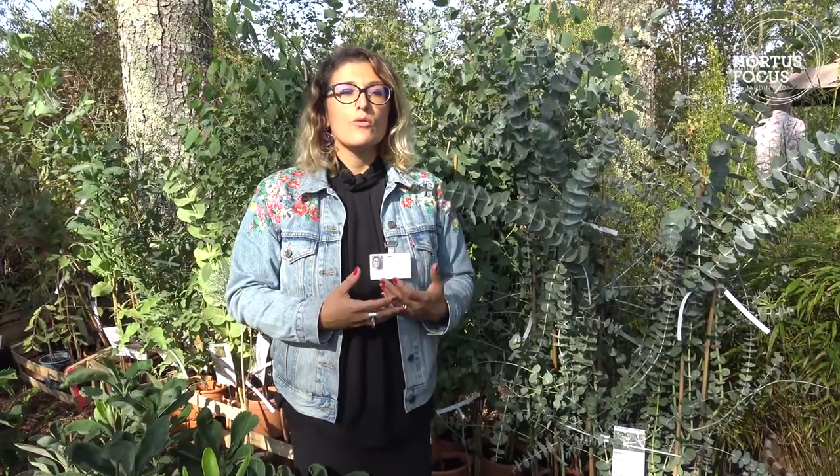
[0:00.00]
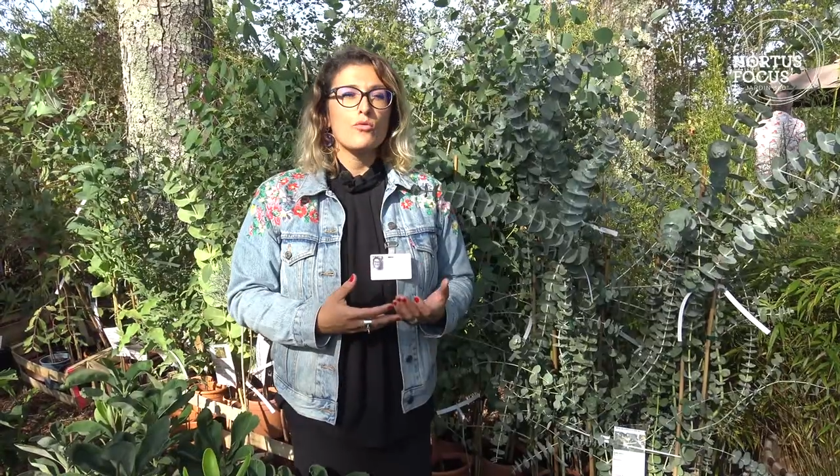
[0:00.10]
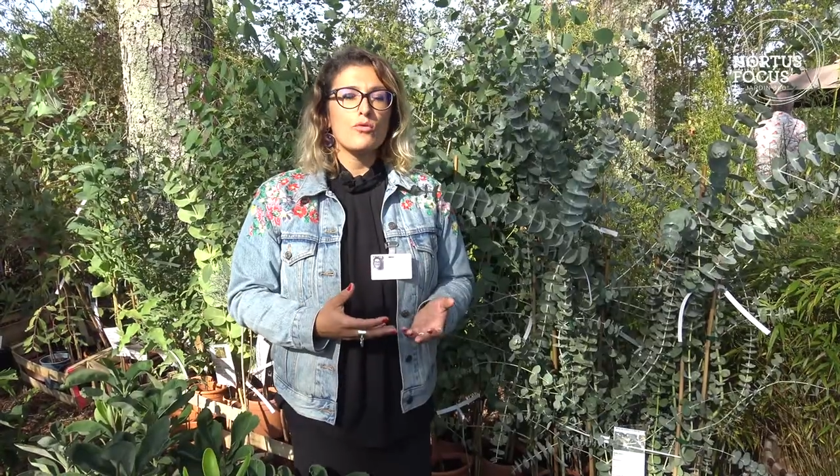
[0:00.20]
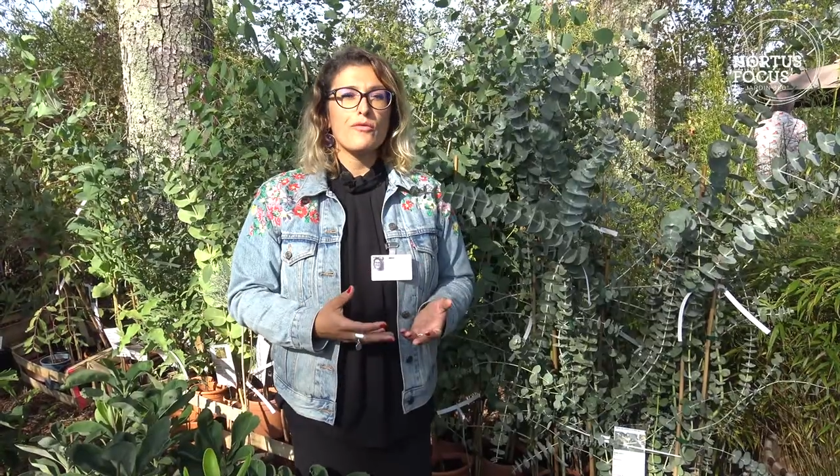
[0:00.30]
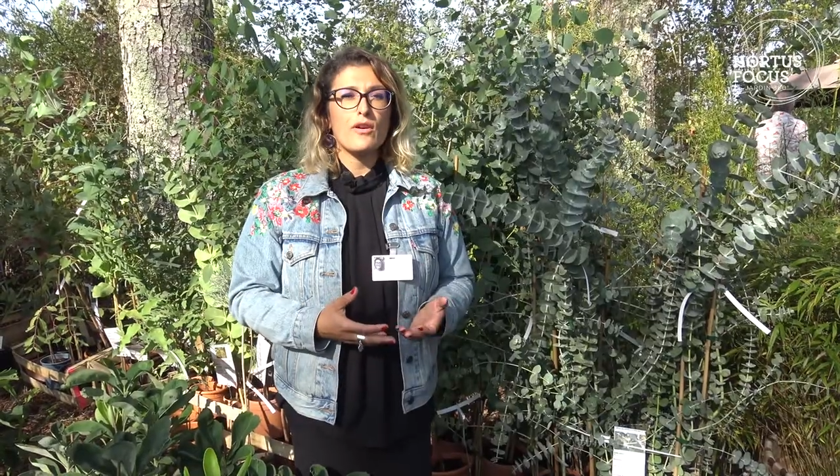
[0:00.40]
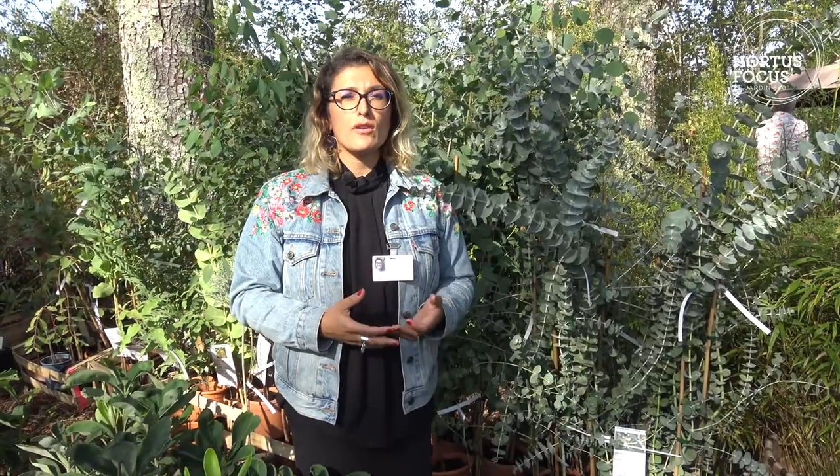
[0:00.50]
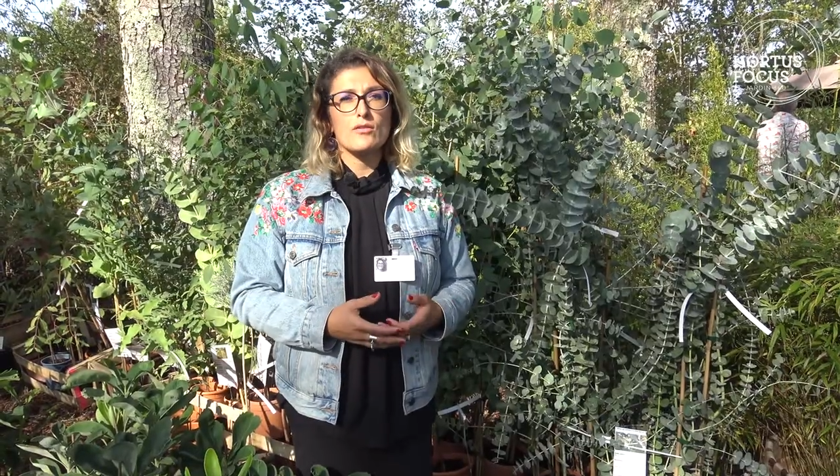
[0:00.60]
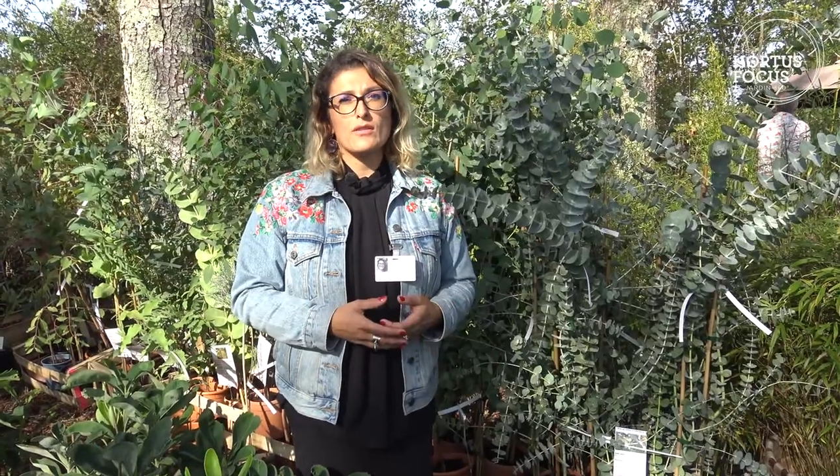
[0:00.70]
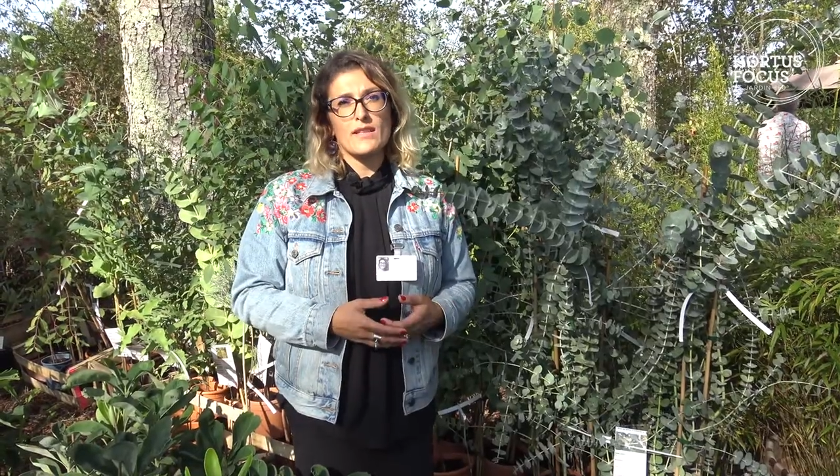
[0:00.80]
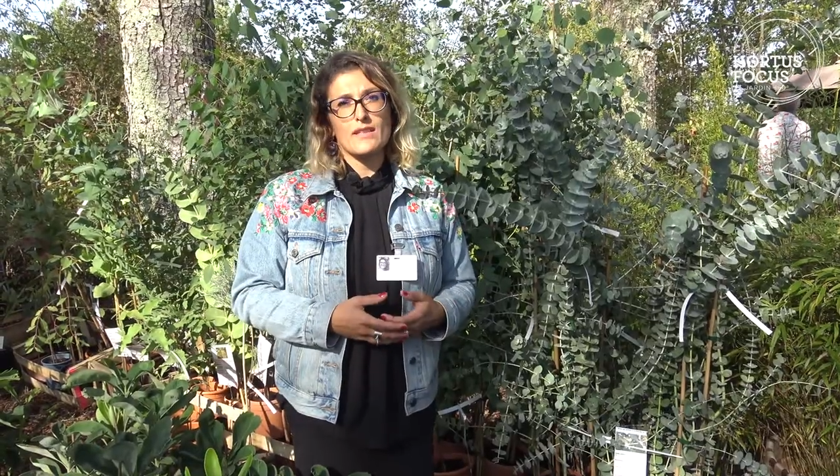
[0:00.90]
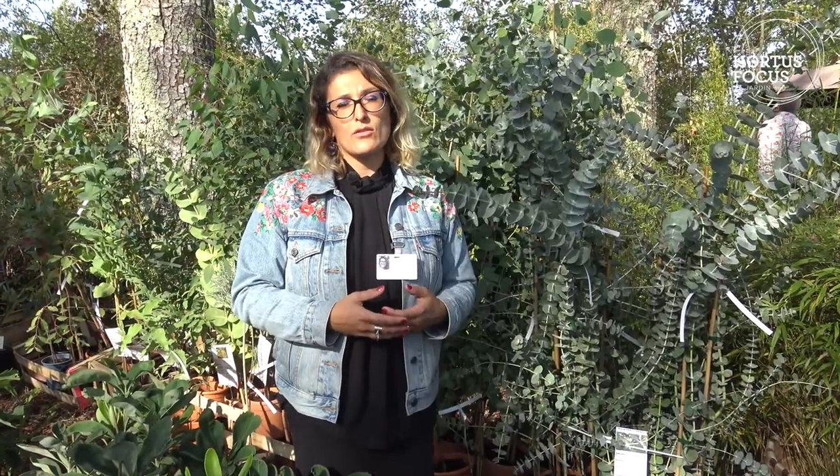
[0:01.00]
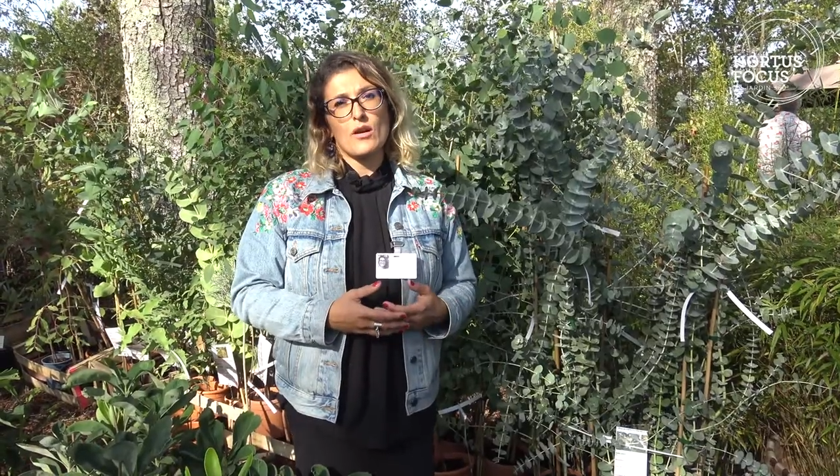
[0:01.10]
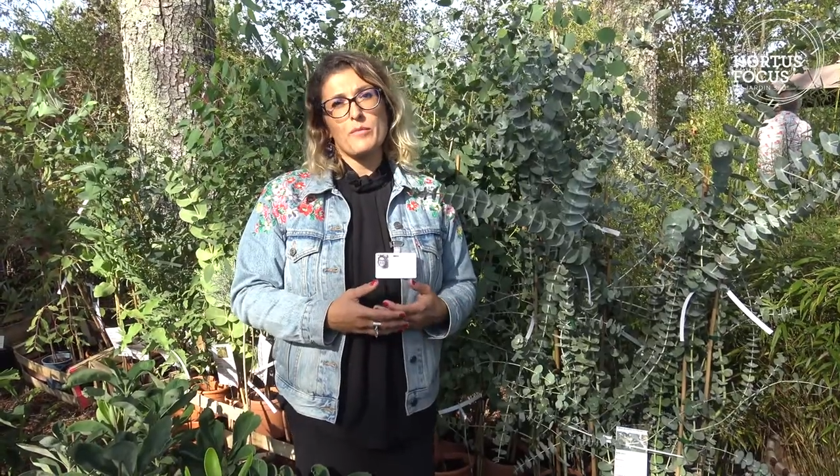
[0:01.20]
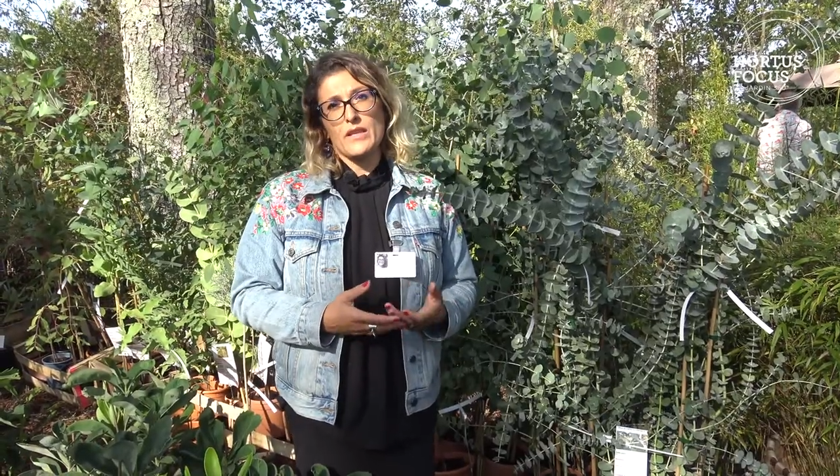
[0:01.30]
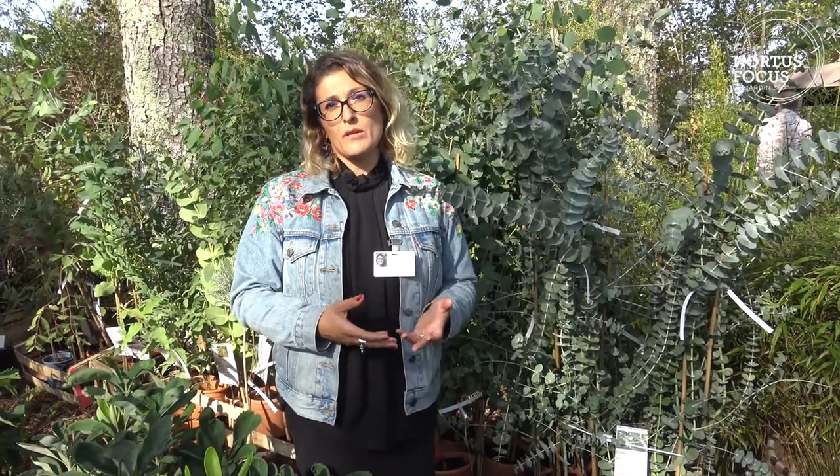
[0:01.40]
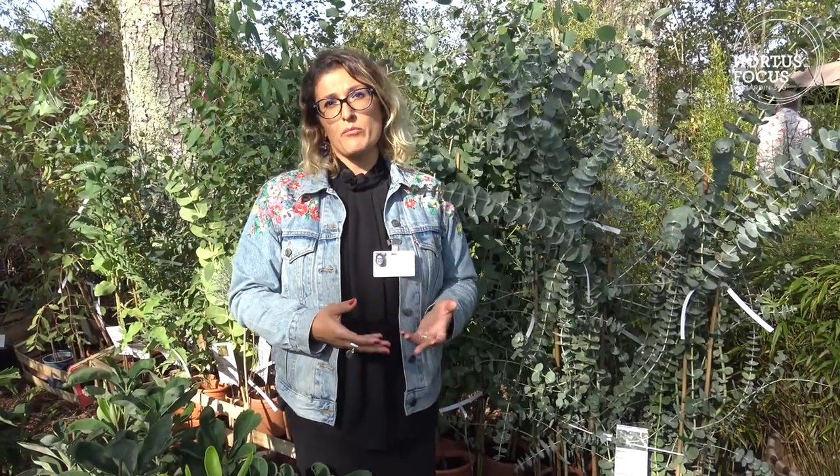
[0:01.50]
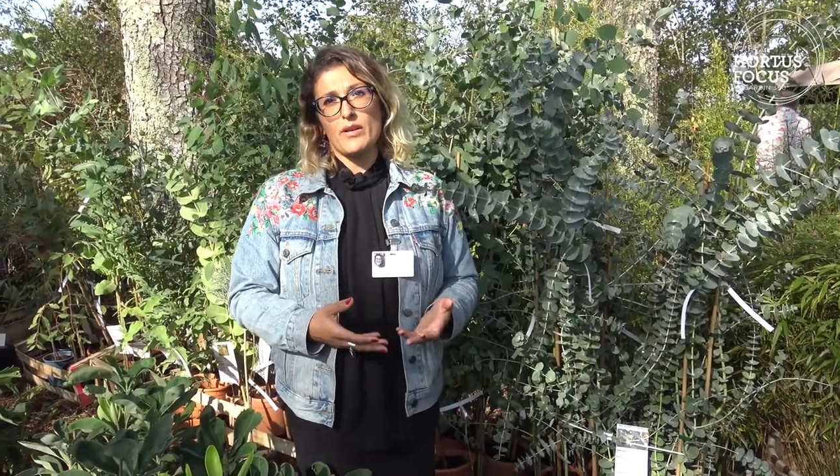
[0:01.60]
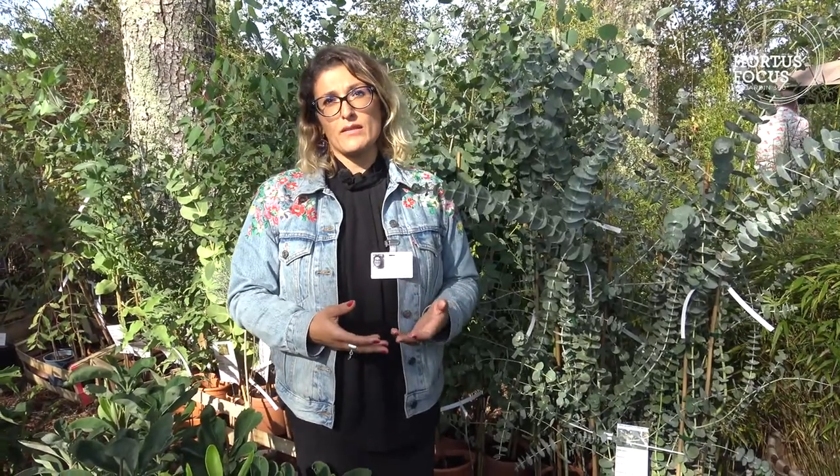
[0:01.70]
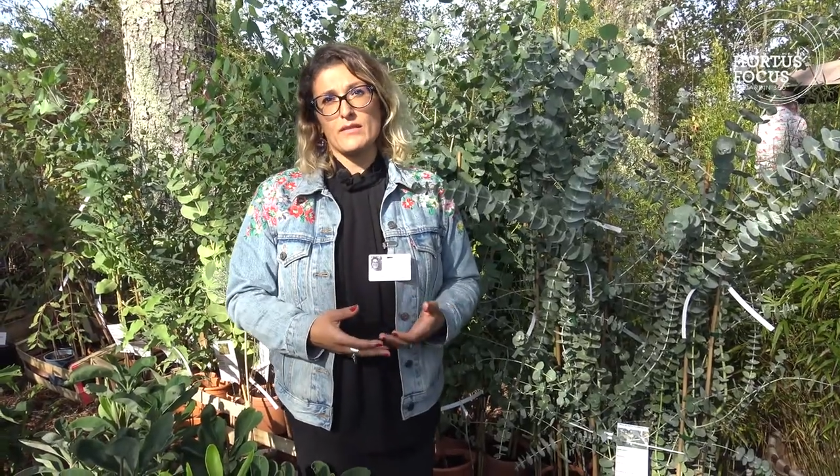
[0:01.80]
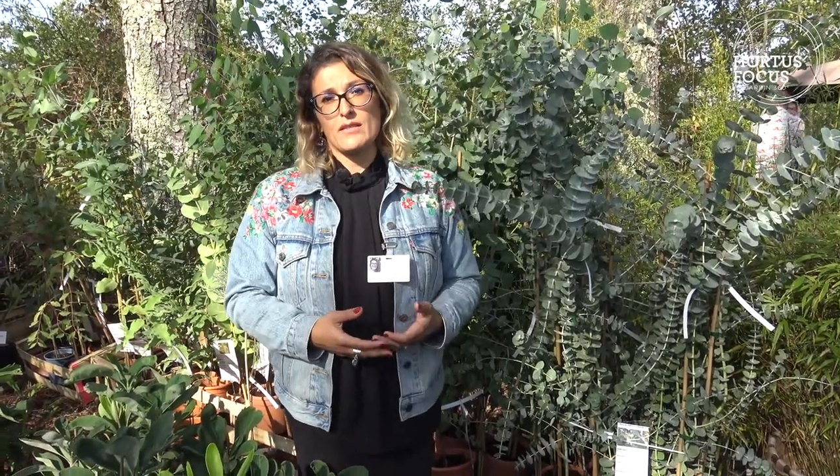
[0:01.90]
Une fois que ce dernier sera bien
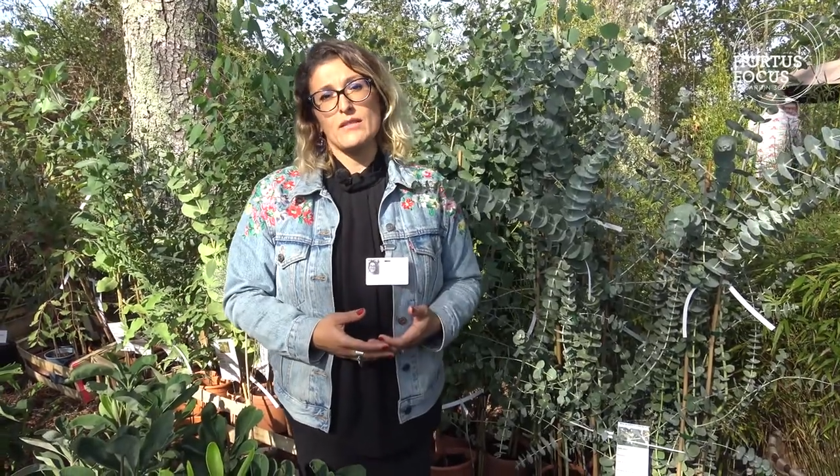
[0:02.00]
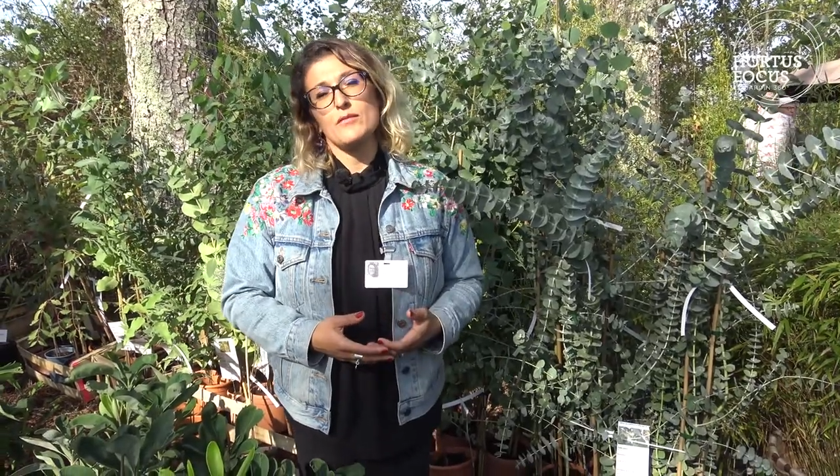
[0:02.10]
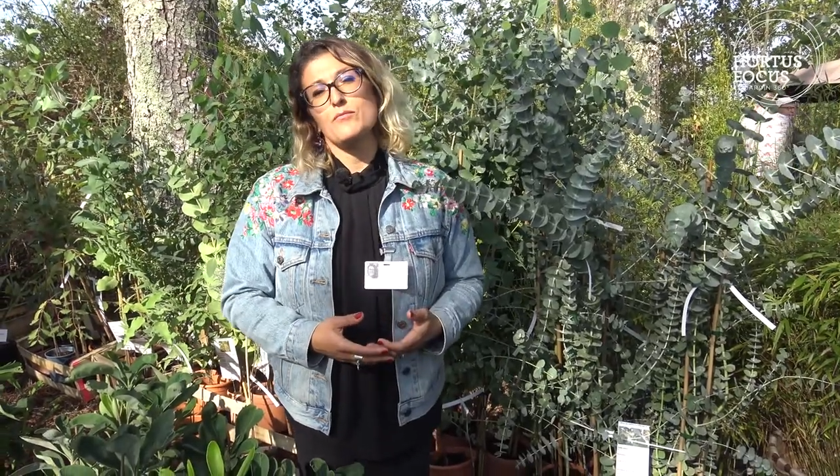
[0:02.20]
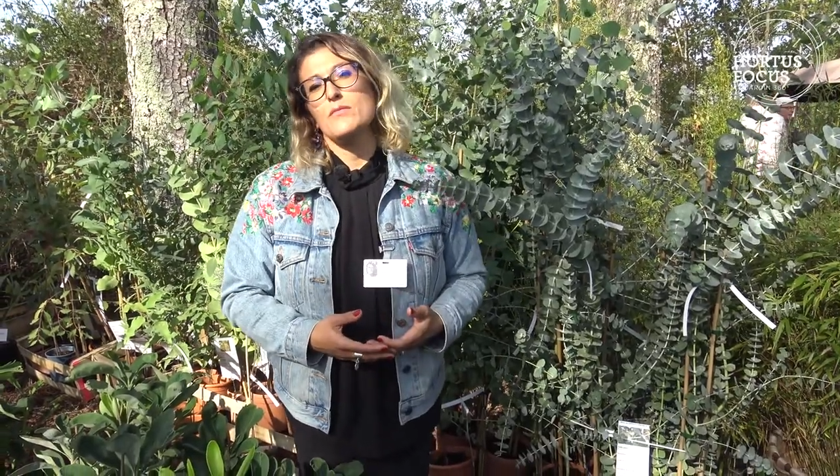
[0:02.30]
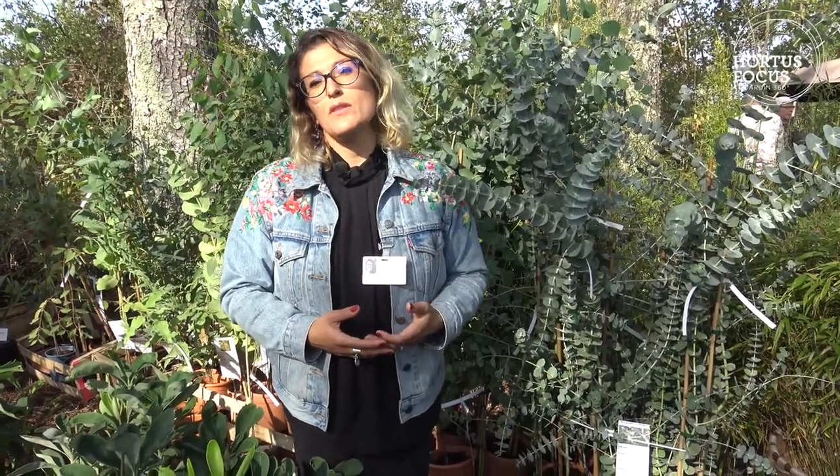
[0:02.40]
implanté,